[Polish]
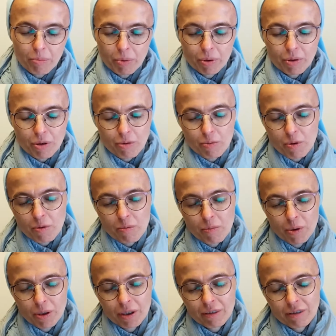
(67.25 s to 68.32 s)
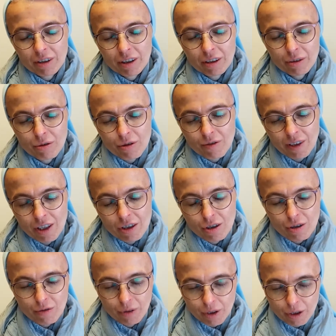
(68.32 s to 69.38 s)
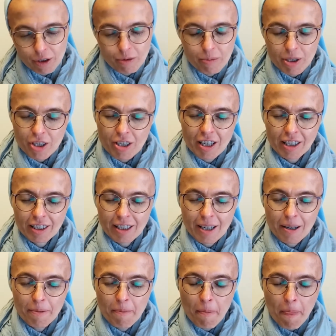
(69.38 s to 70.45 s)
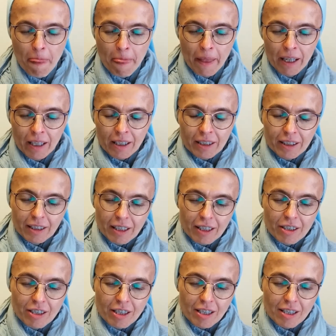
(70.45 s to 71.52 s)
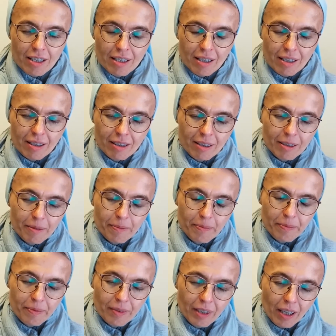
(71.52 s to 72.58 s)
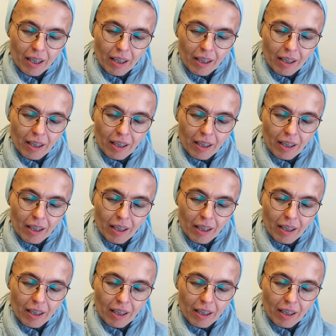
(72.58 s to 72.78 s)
po to, żebyśmy mogli w nich doświadczyć Twojego myślenia i także um,